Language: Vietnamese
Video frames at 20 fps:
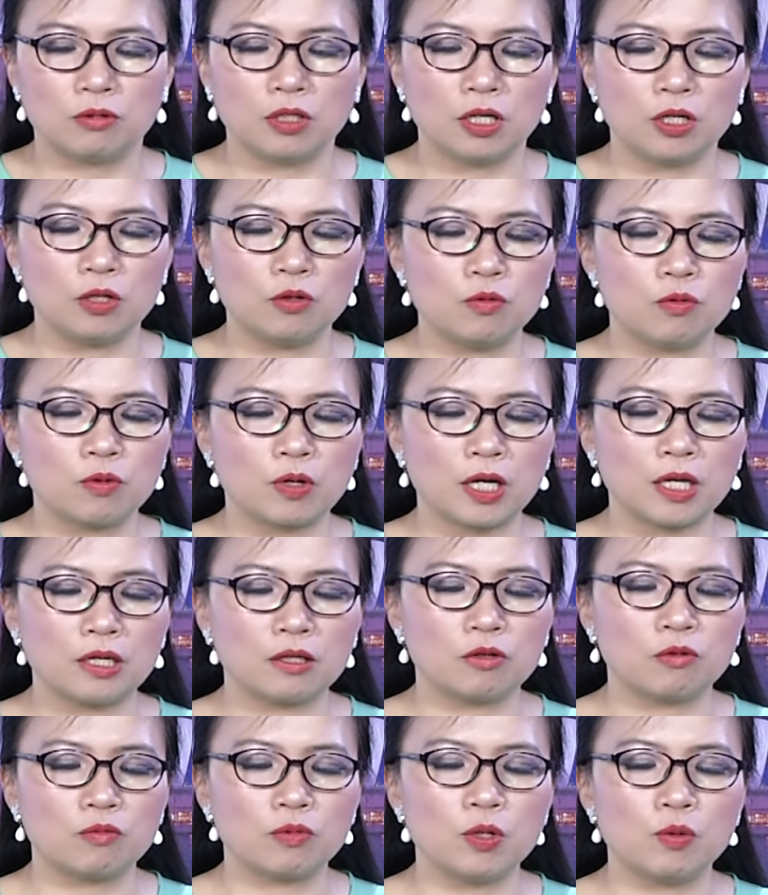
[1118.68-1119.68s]
Đồng thời,
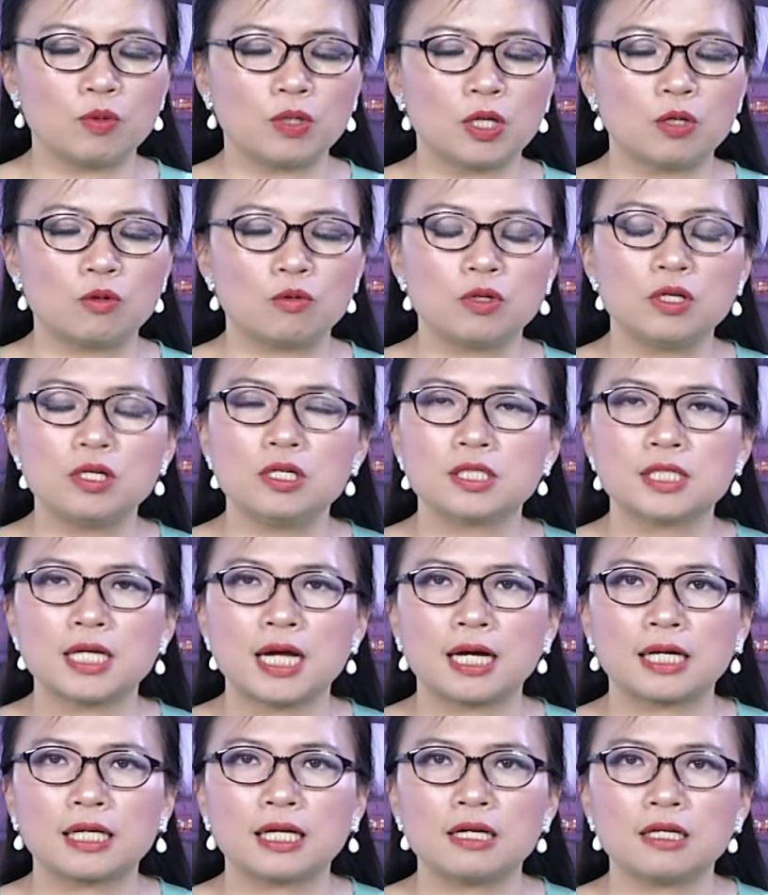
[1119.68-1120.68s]
Ukraine cũng yêu cầu đưa
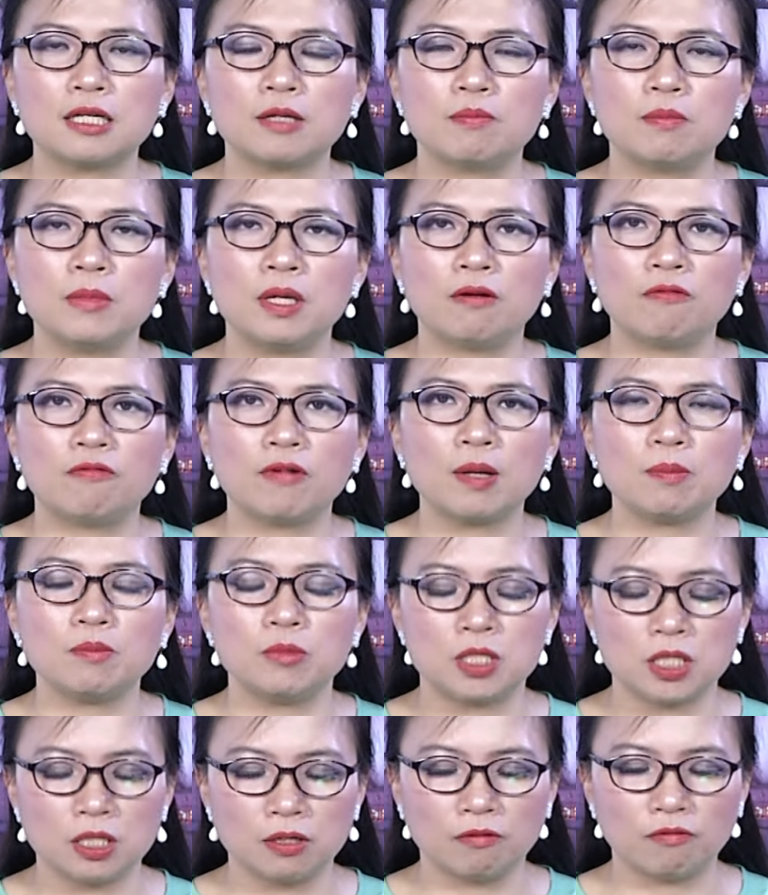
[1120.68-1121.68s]
ra các cái biện pháp
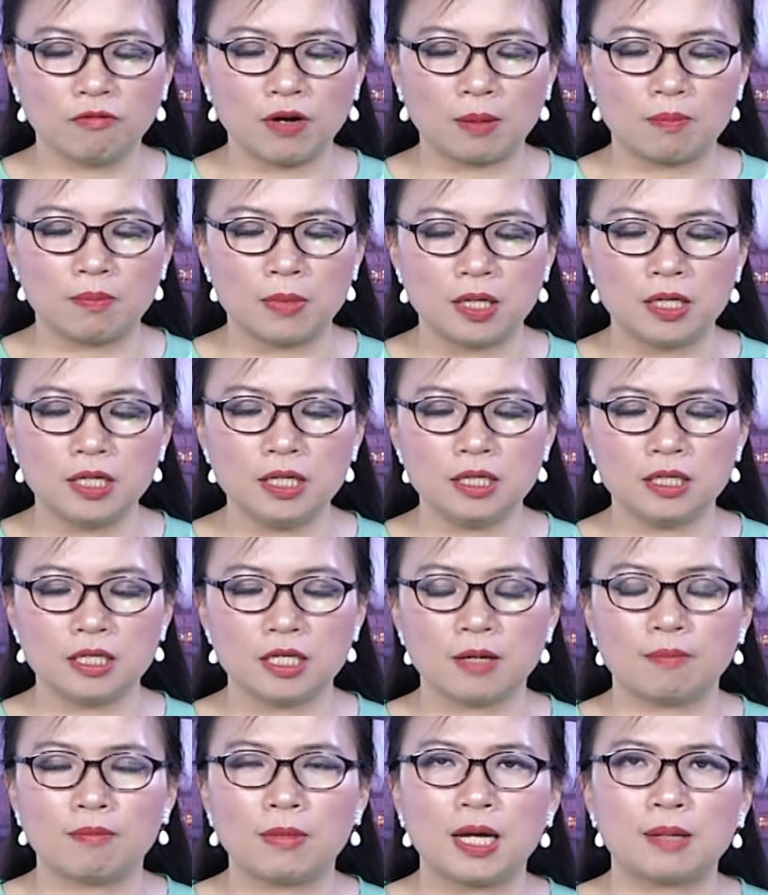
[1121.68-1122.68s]
trừng phạt mới
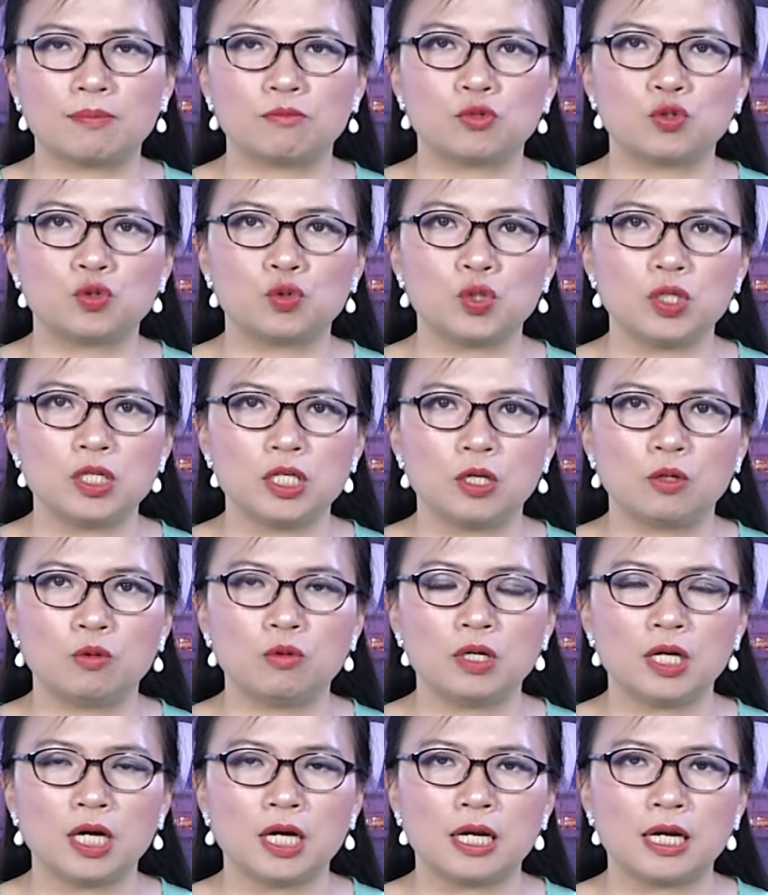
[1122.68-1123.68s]
nhằm làm suy
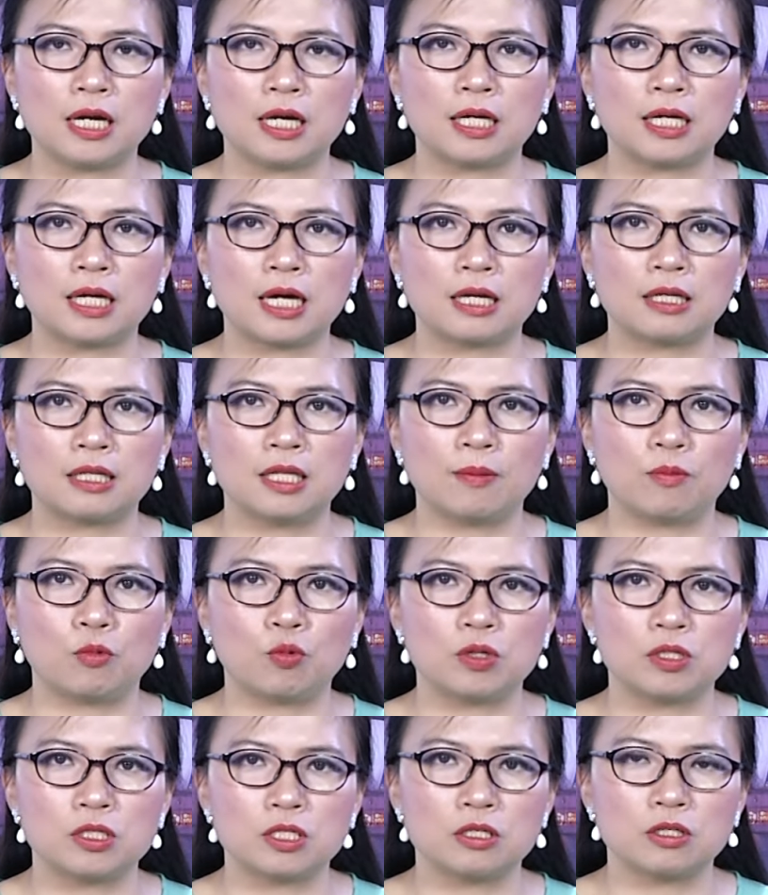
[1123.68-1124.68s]
yếu khả năng can thiệp
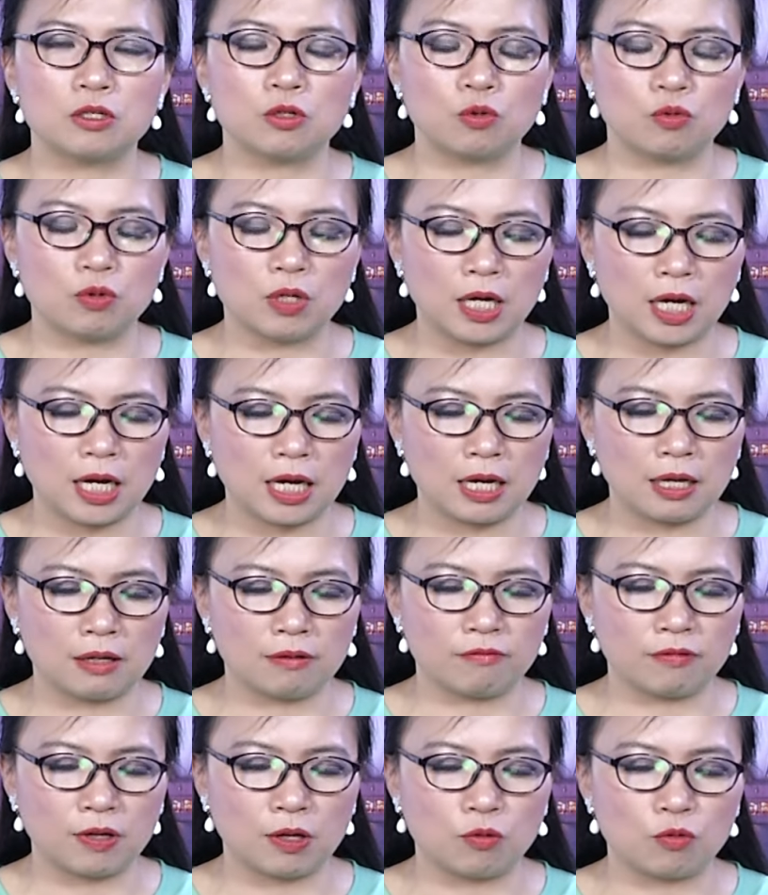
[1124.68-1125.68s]
quân sự của
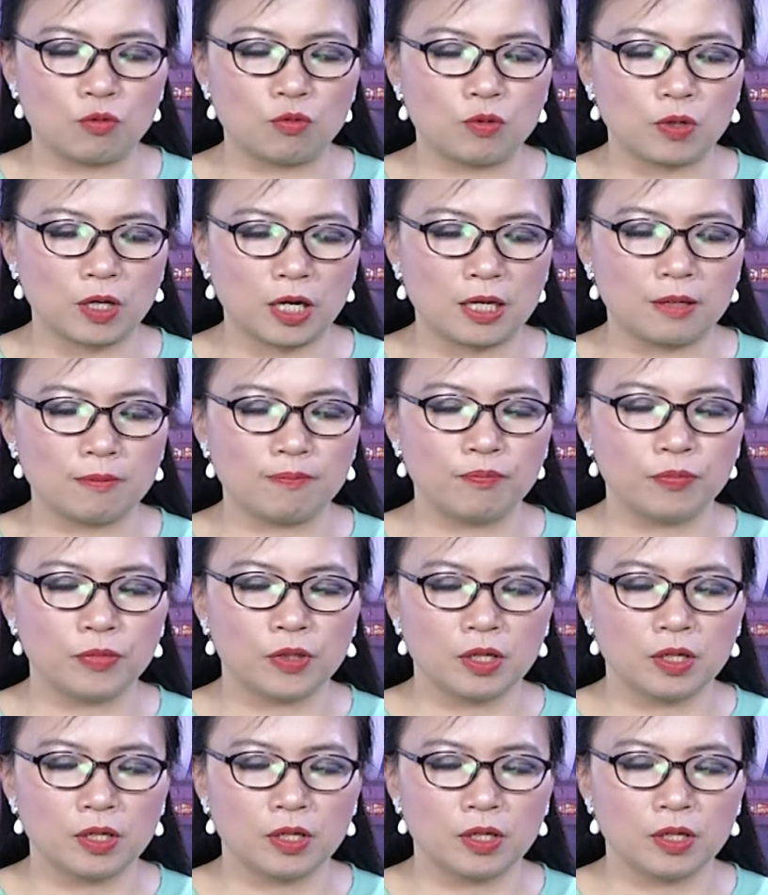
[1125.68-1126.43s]
Nga vào Ukraine.